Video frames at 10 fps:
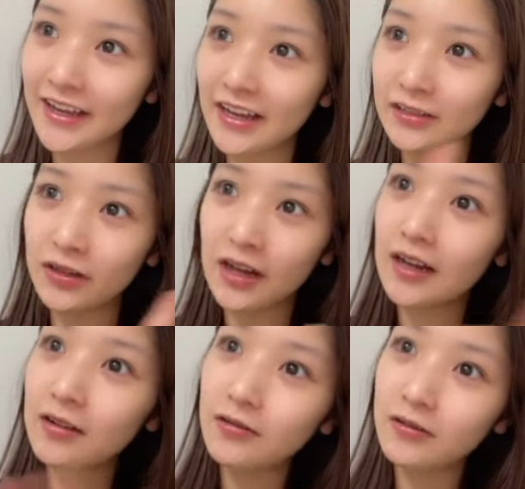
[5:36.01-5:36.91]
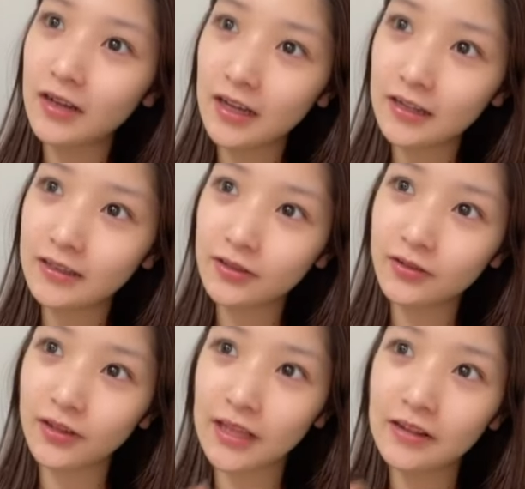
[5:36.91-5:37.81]
あとカラコンがちょっ
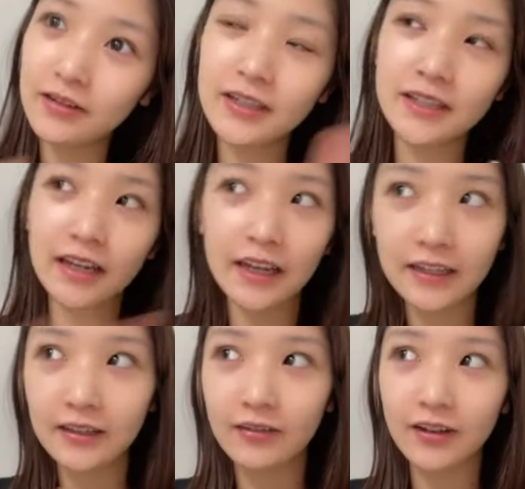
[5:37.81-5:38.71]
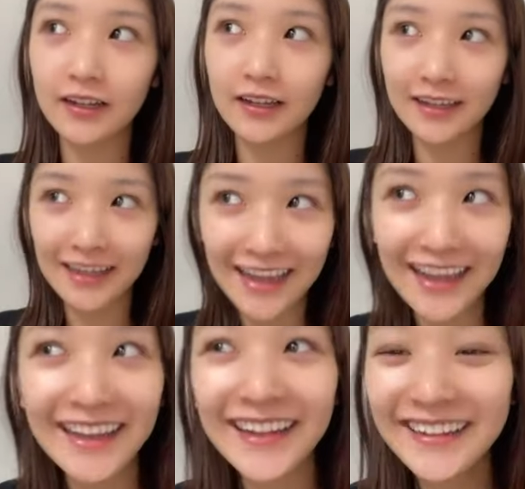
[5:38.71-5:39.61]
とギャルいんじゃないって言われて